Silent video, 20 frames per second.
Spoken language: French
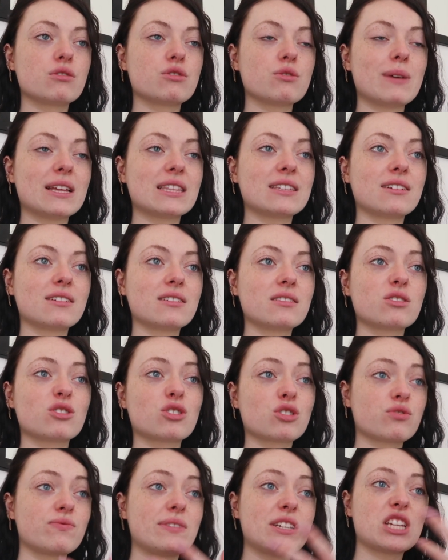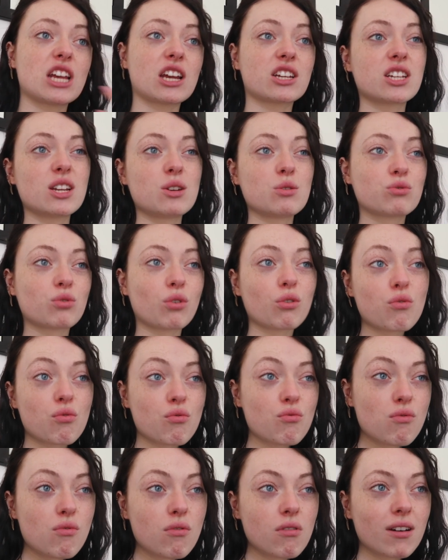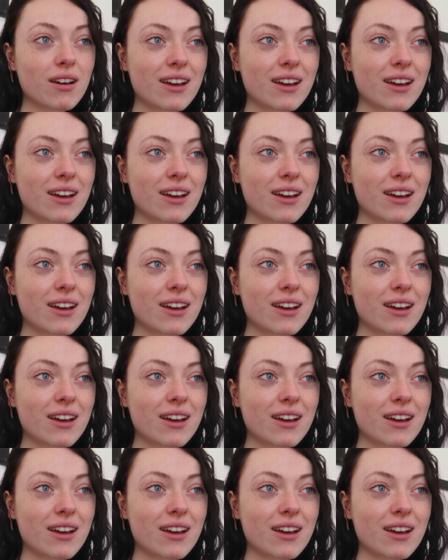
ce matin. Genre je vais chercher le truc où